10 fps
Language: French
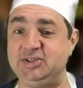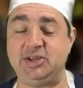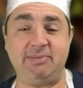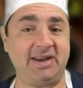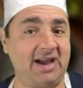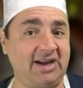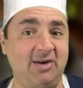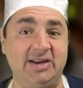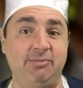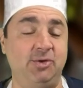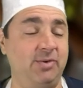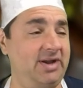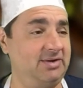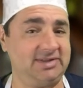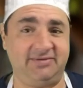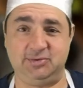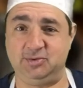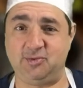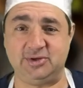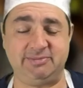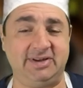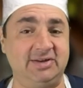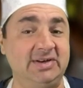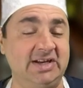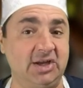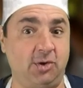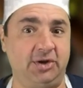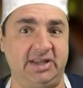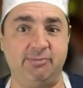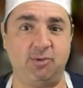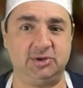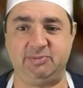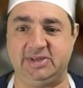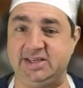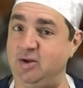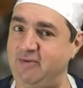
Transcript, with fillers: semaine encore, les Bleuets, ça fait deux, trois semaines qu'on a des beaux spéciales.